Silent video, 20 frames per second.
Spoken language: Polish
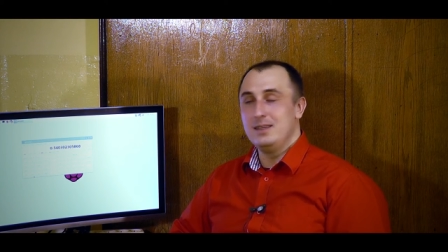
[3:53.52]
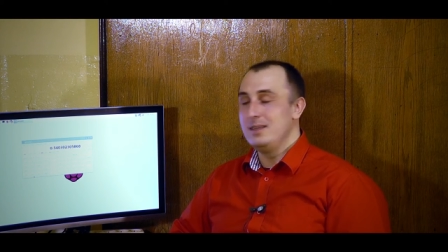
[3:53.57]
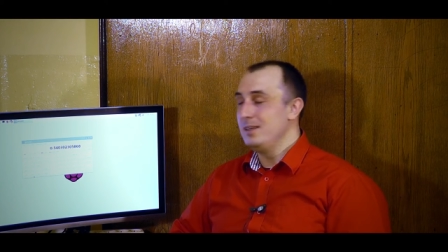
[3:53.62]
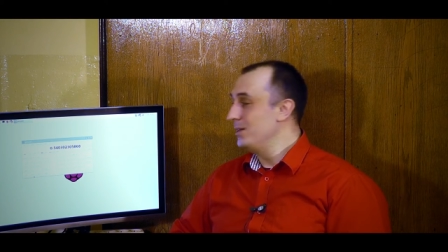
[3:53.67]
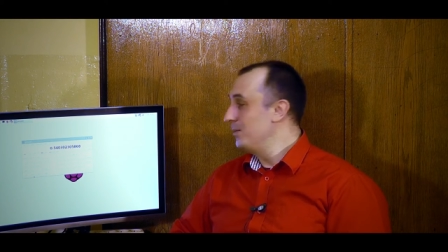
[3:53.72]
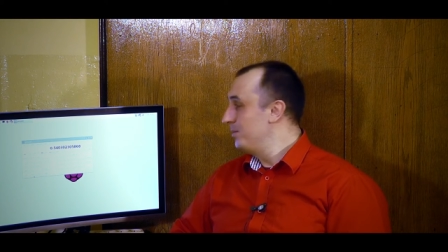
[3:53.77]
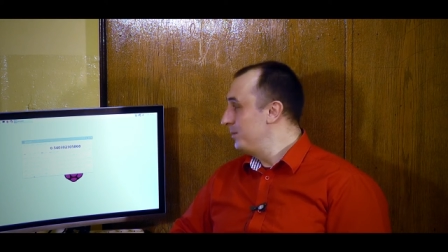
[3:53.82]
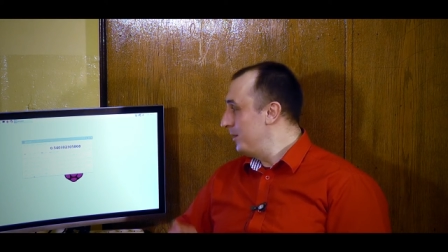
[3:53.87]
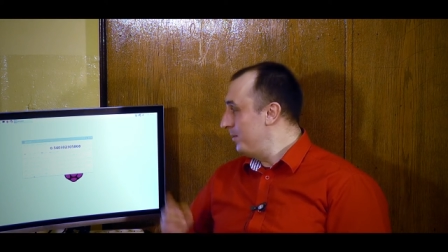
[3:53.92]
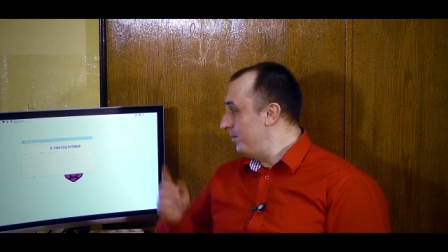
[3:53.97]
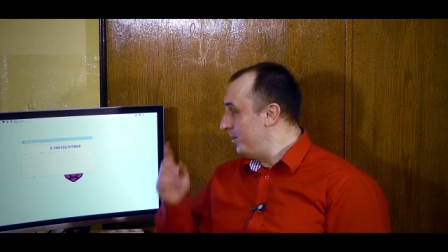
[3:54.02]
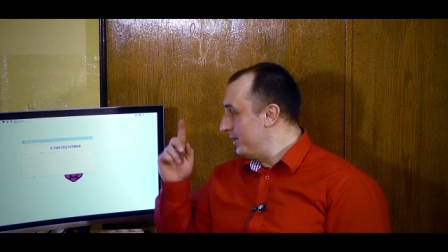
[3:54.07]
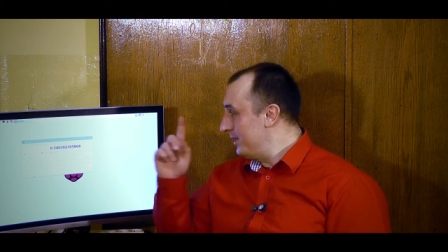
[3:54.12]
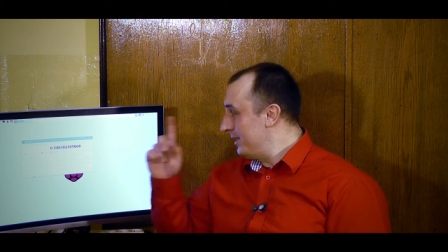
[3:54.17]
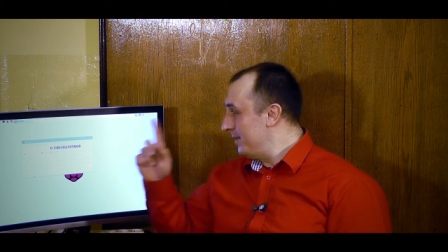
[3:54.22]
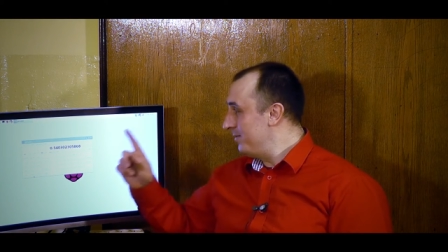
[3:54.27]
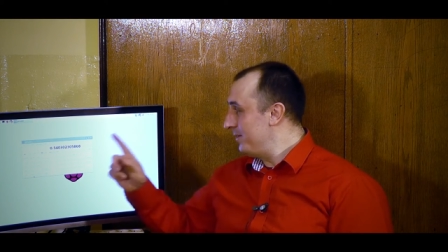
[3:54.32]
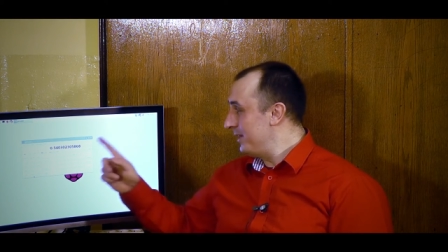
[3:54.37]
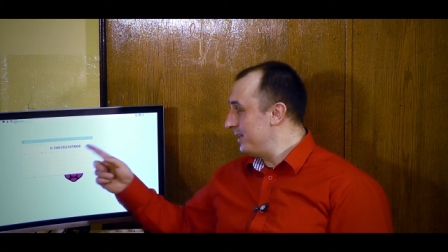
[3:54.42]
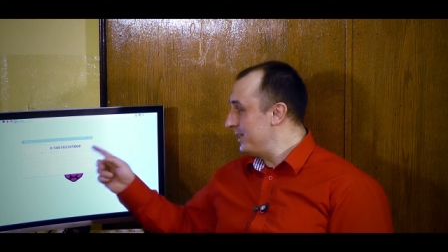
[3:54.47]
I dopiero
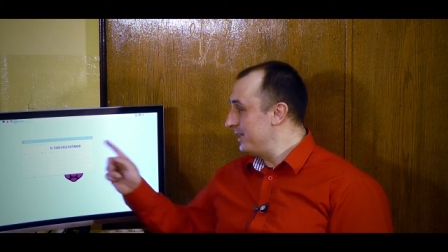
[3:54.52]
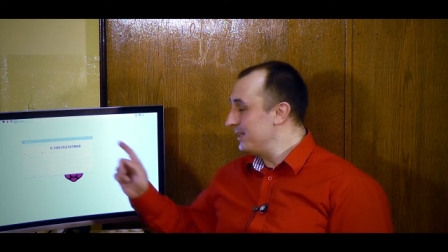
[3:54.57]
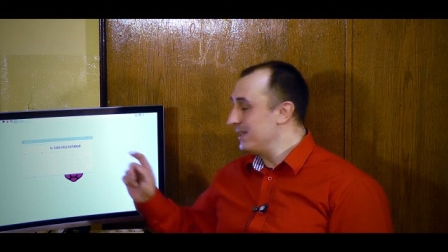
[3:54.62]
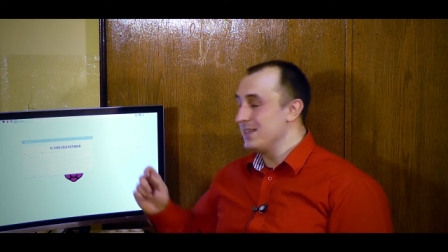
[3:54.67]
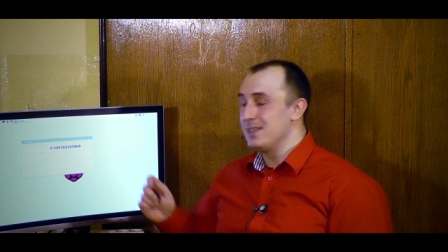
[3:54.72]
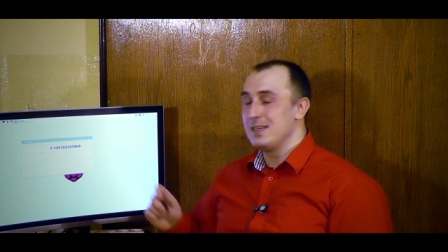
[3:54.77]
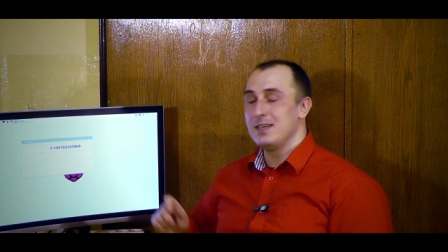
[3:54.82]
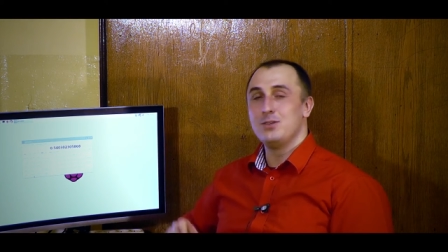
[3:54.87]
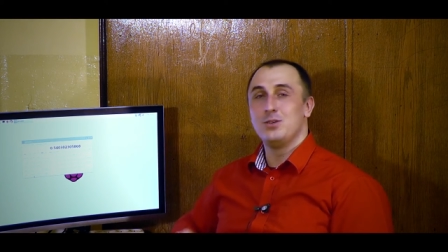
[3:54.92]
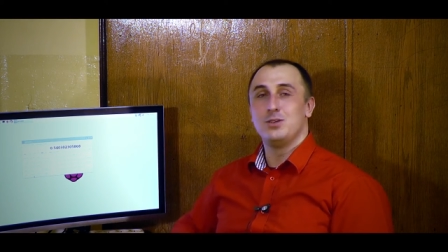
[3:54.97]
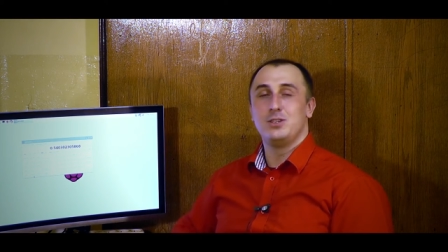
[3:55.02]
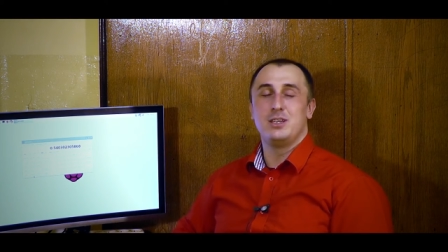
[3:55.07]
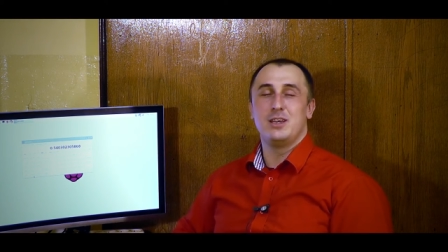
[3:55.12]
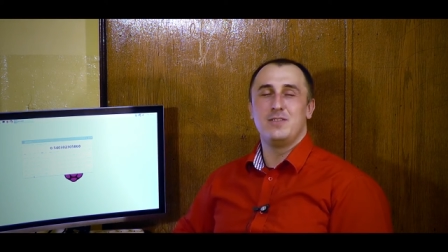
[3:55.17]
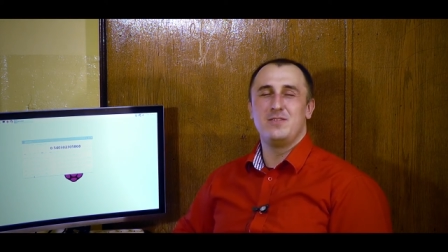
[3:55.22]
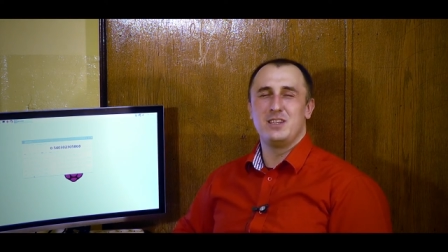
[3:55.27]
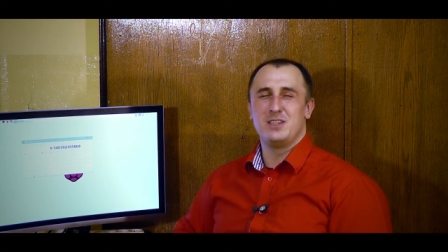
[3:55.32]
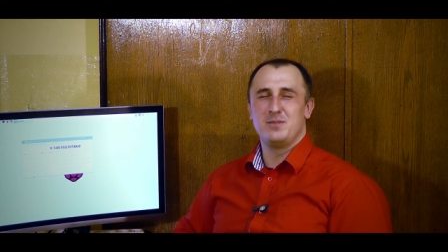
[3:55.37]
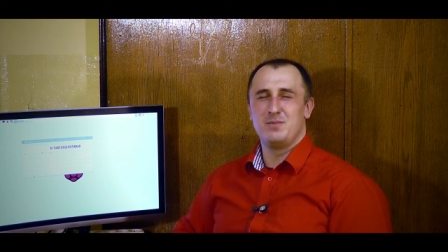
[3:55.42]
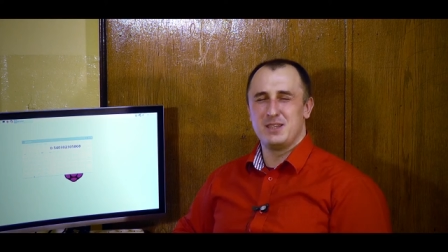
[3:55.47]
potem właśnie te
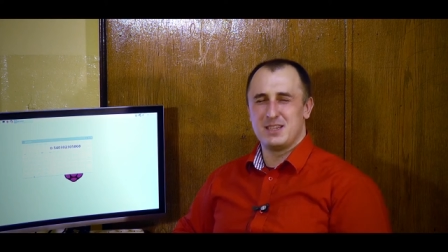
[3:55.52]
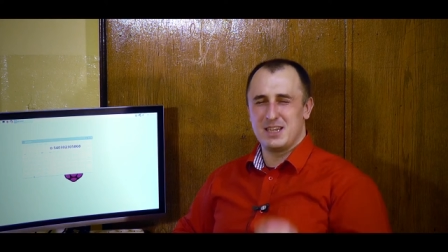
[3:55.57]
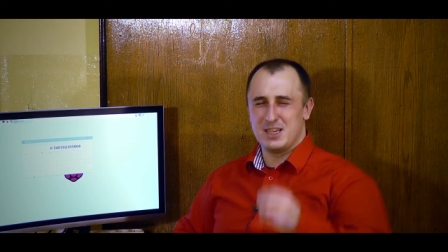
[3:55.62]
0,9 mnie